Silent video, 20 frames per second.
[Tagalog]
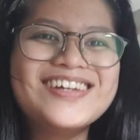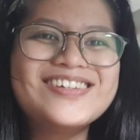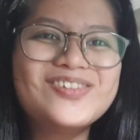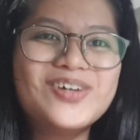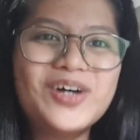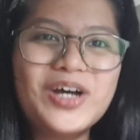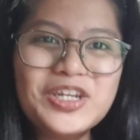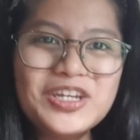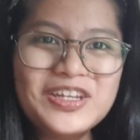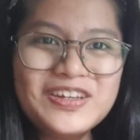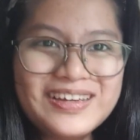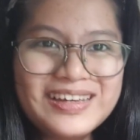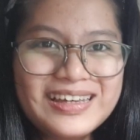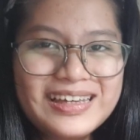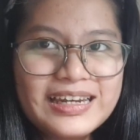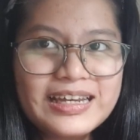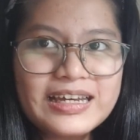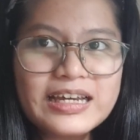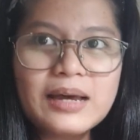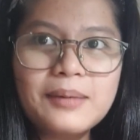So, ano yung
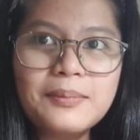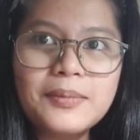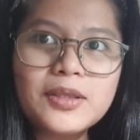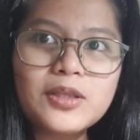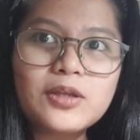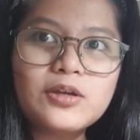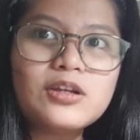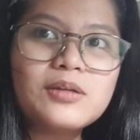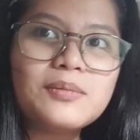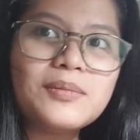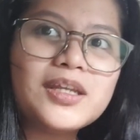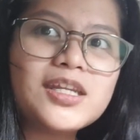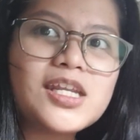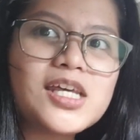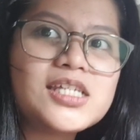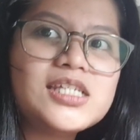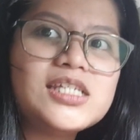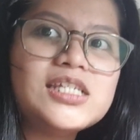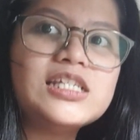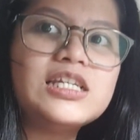ginagamit ko naman na
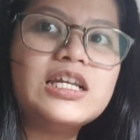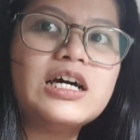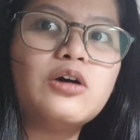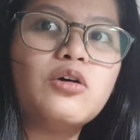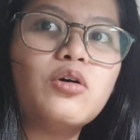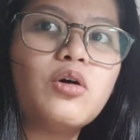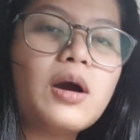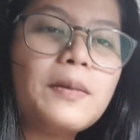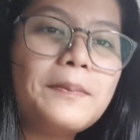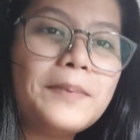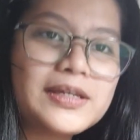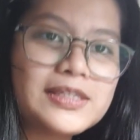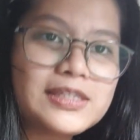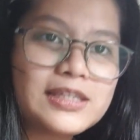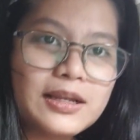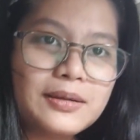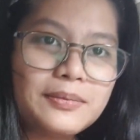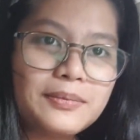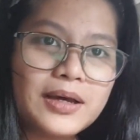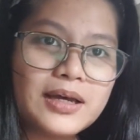ilaw kapag
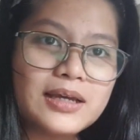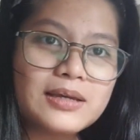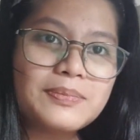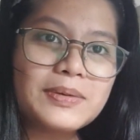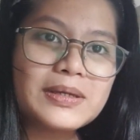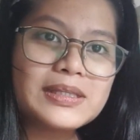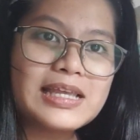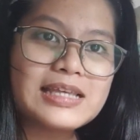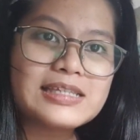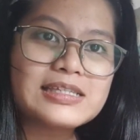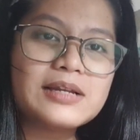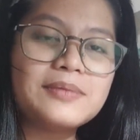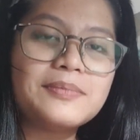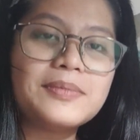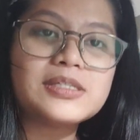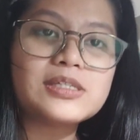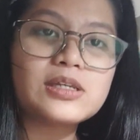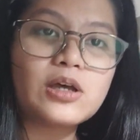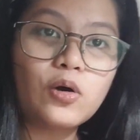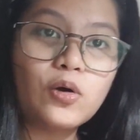sa laba, pag nasa
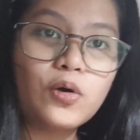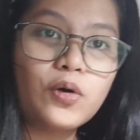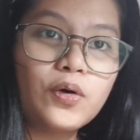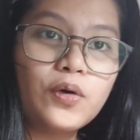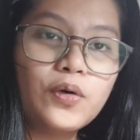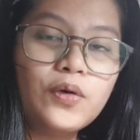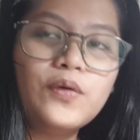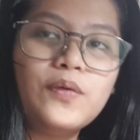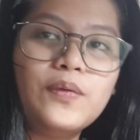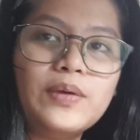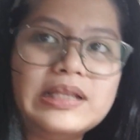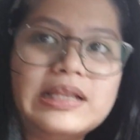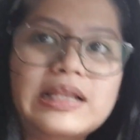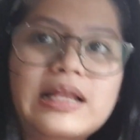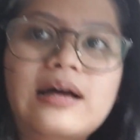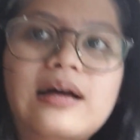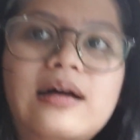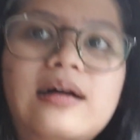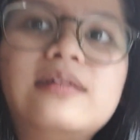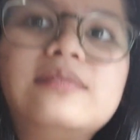labas ako? Wait
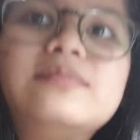lang.